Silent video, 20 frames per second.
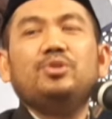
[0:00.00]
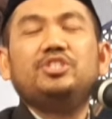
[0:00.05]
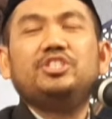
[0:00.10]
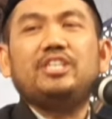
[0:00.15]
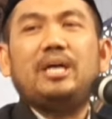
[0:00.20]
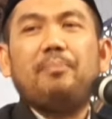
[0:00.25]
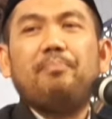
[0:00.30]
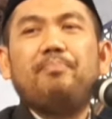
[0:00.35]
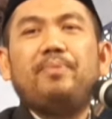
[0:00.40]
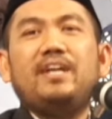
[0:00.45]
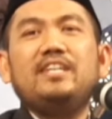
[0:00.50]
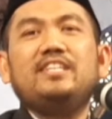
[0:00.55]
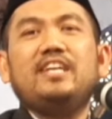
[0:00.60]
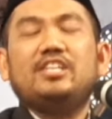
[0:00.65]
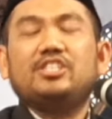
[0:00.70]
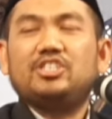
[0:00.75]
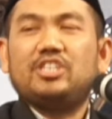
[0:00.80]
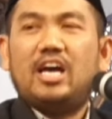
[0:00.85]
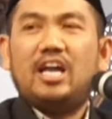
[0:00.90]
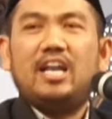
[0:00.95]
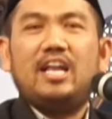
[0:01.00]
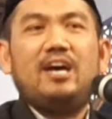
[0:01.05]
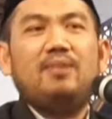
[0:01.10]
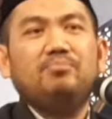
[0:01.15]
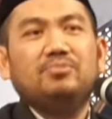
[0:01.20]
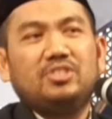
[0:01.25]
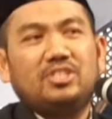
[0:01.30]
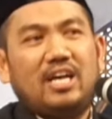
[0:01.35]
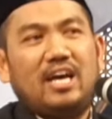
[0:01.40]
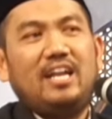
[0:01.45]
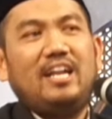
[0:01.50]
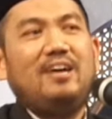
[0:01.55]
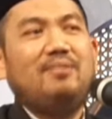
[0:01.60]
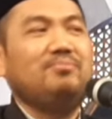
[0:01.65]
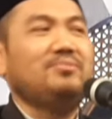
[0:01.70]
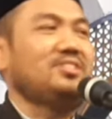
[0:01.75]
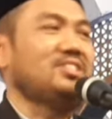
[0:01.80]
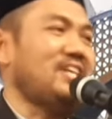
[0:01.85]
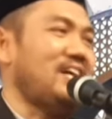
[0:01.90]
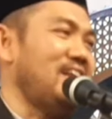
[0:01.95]
ucapannya salam,
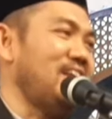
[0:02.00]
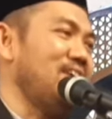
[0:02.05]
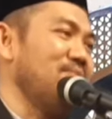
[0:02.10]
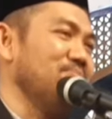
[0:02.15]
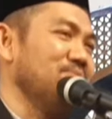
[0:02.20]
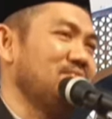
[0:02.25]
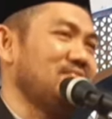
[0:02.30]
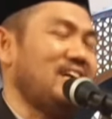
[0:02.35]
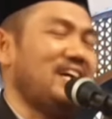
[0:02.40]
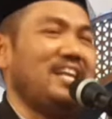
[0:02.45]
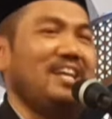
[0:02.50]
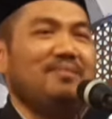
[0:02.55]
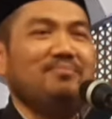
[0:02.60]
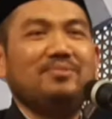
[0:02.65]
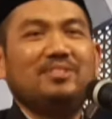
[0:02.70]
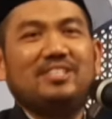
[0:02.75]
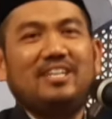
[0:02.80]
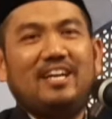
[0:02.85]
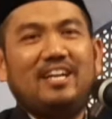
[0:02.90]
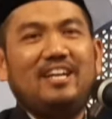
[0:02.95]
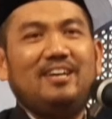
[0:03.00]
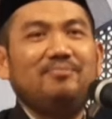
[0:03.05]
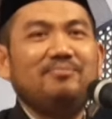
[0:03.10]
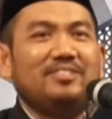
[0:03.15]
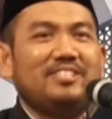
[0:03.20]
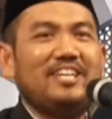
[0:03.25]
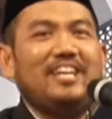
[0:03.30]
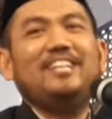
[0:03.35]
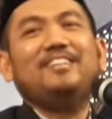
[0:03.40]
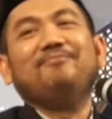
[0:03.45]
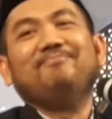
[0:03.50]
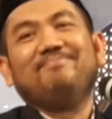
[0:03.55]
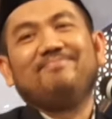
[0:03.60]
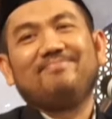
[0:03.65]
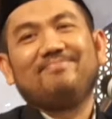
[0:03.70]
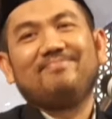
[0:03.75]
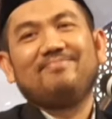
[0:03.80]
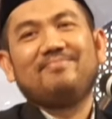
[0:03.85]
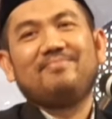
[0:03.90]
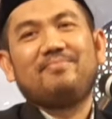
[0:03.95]
salam, salam, salam, salam, salam.
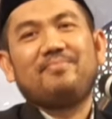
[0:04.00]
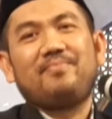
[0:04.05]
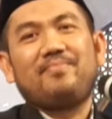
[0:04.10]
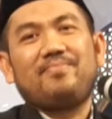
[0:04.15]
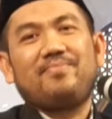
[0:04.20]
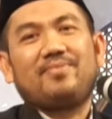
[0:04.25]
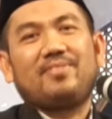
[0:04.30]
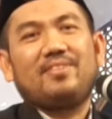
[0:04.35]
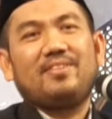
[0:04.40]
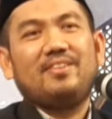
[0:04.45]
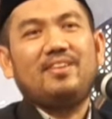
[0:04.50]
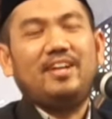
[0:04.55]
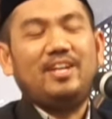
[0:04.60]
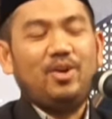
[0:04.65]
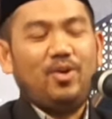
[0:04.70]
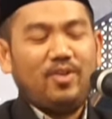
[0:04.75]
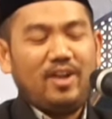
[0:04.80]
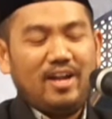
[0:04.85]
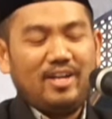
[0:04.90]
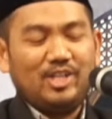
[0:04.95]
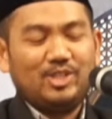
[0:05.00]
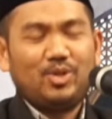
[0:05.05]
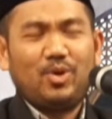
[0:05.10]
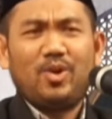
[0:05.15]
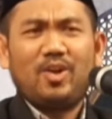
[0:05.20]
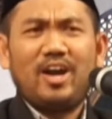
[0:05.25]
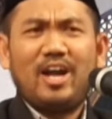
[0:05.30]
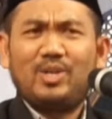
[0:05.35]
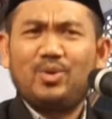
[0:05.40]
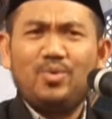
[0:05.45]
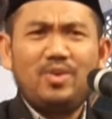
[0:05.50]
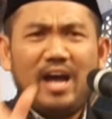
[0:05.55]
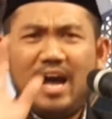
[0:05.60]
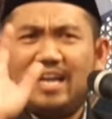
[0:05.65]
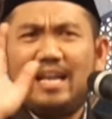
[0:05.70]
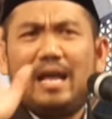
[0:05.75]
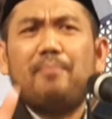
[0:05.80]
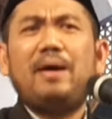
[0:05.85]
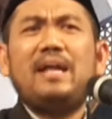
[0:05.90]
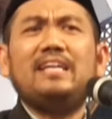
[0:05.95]
Jadi orang di sorga itu
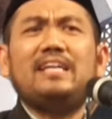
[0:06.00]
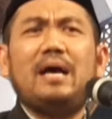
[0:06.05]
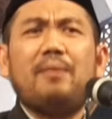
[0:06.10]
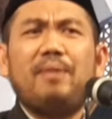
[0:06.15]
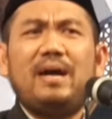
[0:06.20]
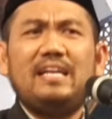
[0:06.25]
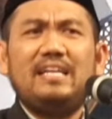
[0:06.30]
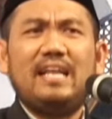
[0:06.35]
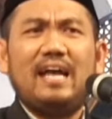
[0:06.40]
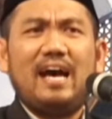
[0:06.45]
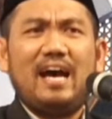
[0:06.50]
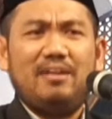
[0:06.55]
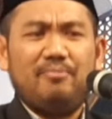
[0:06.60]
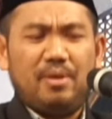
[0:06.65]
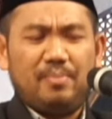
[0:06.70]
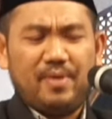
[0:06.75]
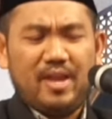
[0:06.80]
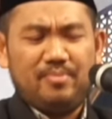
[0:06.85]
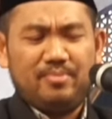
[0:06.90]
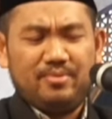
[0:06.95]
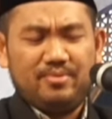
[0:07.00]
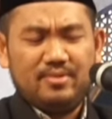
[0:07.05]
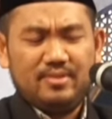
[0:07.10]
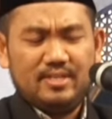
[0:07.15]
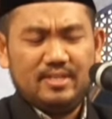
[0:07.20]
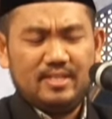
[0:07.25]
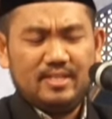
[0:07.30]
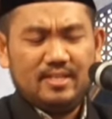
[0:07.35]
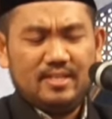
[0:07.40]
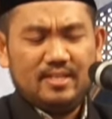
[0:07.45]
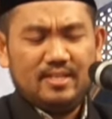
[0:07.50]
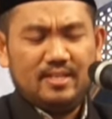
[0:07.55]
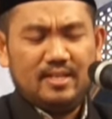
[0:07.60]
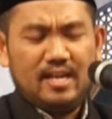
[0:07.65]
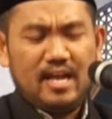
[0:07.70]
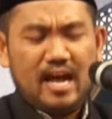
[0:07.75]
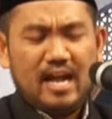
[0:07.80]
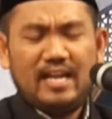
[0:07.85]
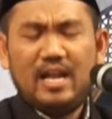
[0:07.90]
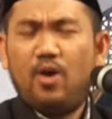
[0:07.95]
tidak ada bantah-bantahan Bapak Ibu.
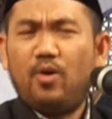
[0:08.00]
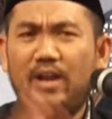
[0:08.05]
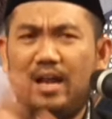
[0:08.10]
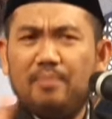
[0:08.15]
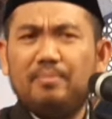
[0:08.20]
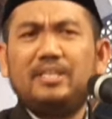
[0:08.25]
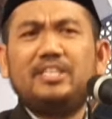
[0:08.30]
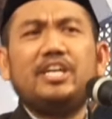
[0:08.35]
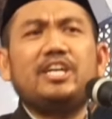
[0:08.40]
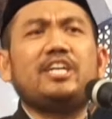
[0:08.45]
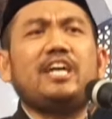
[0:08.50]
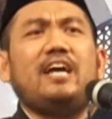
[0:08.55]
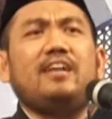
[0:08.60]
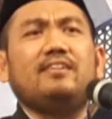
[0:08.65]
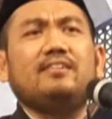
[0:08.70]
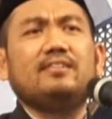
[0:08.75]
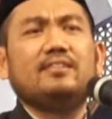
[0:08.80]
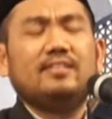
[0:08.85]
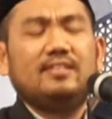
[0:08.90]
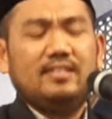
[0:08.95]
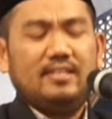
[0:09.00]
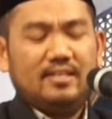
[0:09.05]
Tidak ada orang bertengkar.